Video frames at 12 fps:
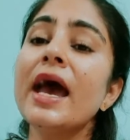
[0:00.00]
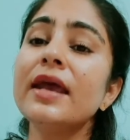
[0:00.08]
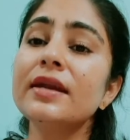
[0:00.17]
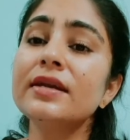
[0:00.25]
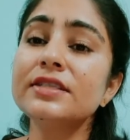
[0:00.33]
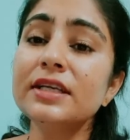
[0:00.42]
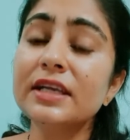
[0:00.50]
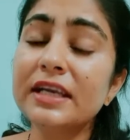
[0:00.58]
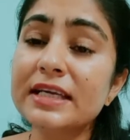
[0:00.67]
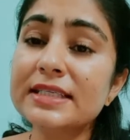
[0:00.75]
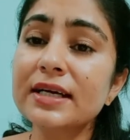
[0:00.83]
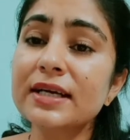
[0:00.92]
एनर्जी
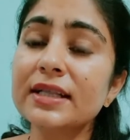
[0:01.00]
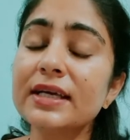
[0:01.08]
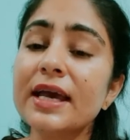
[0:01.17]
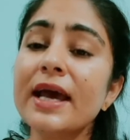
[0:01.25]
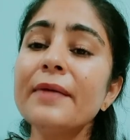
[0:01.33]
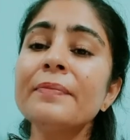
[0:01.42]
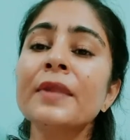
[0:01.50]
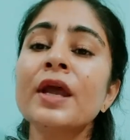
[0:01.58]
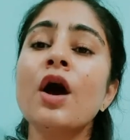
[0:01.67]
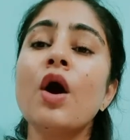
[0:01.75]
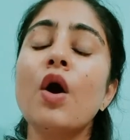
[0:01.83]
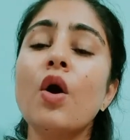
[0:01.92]
रिलीज़ करती है
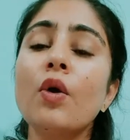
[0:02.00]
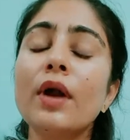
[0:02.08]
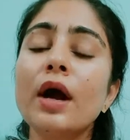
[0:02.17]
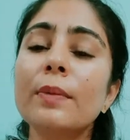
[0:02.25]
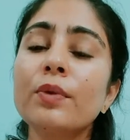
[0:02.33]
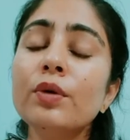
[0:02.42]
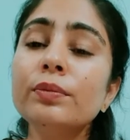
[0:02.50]
और आपको